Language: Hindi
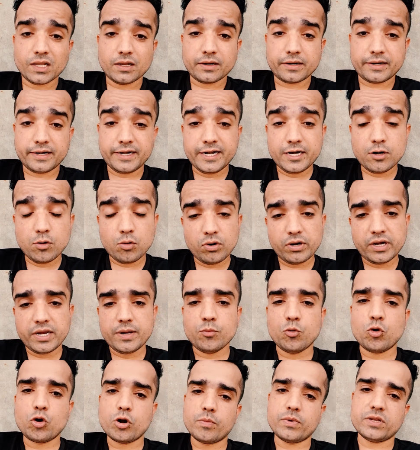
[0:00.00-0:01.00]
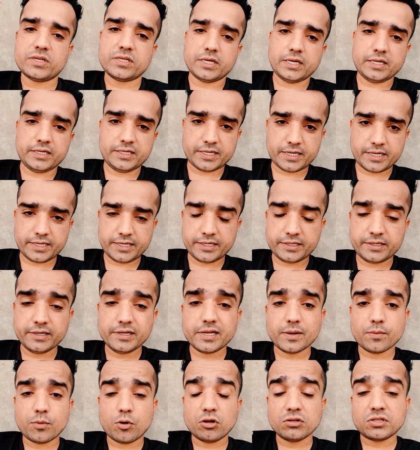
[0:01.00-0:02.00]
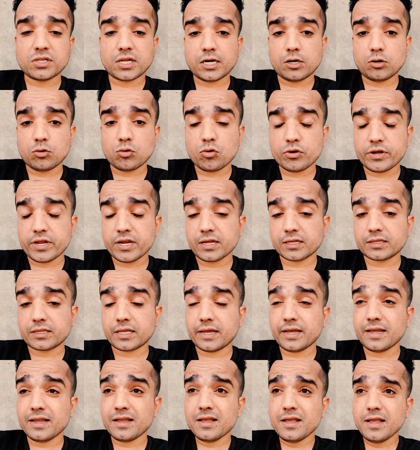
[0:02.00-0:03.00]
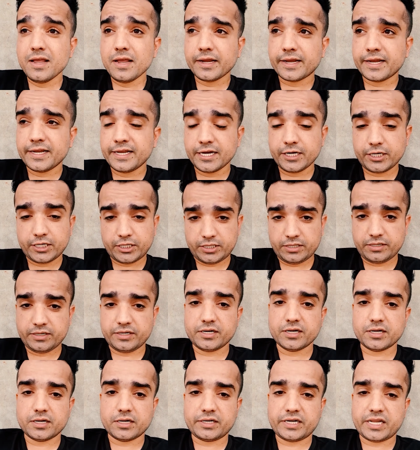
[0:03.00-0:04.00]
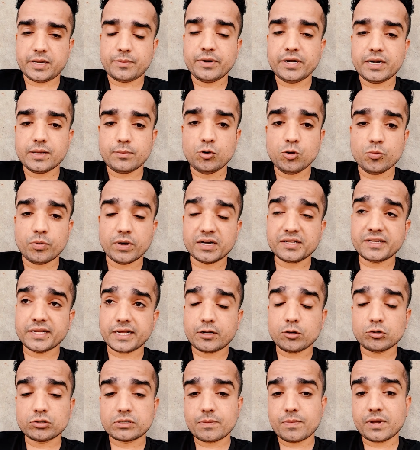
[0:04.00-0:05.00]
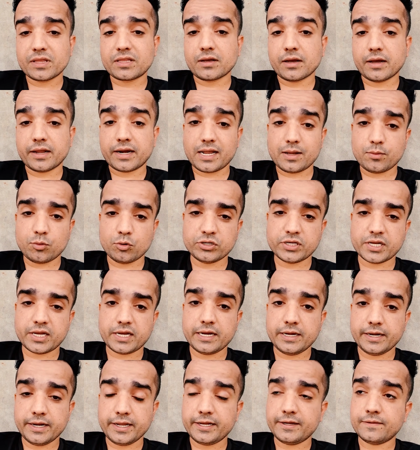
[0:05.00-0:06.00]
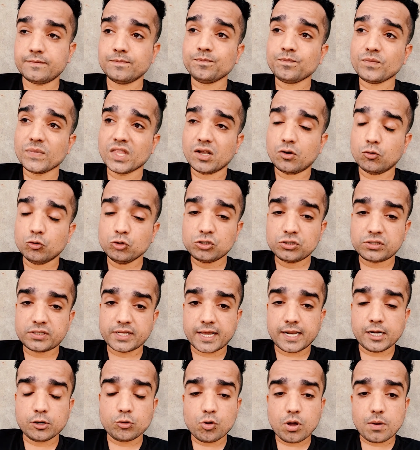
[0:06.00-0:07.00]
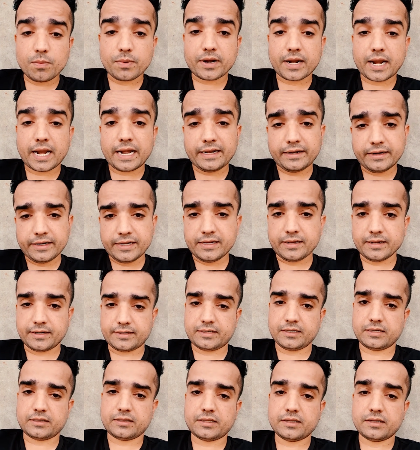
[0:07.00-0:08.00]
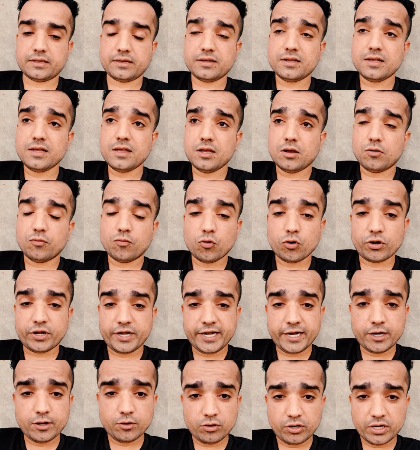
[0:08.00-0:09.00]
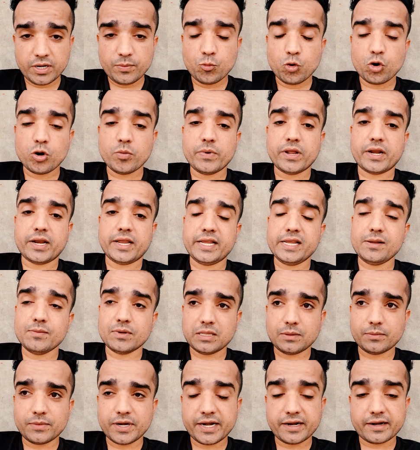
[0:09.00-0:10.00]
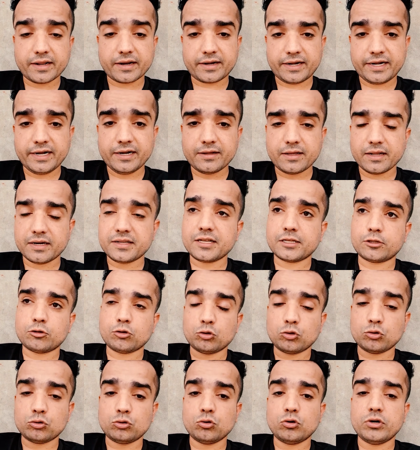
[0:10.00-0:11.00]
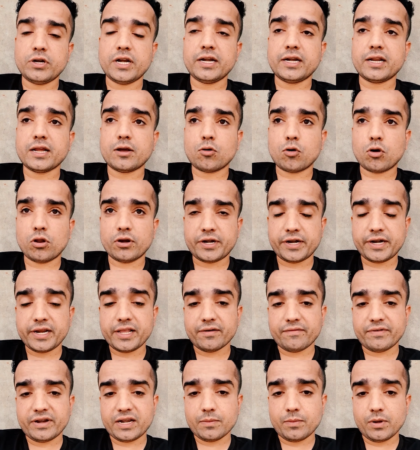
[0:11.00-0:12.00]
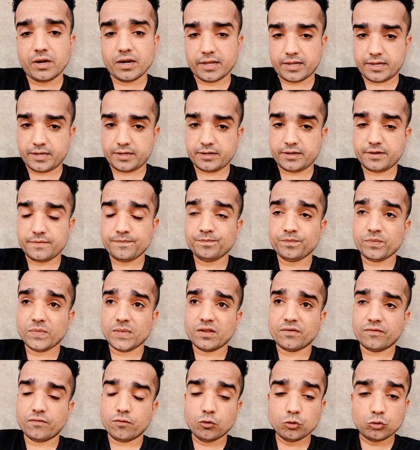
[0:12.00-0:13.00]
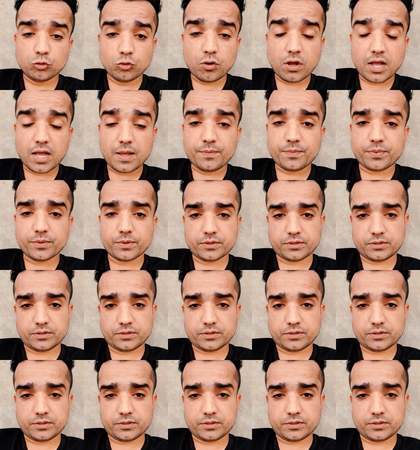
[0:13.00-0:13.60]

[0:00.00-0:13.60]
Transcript: रीड ओनली मोड में चली जाएगी ठीक है बहुत सारे लोगों को ये लगता है कि ये टी भर जाएगा उसके बाद ख़राब हो जाएगी नहीं उस सेल को आप राइट नहीं कर सकते वो रीड ओनली मोड में रहेगी मतलब डेटा रीड कर सकते हो तो जो डेटा ऑलरेडी अवेलेबल है वो तो आप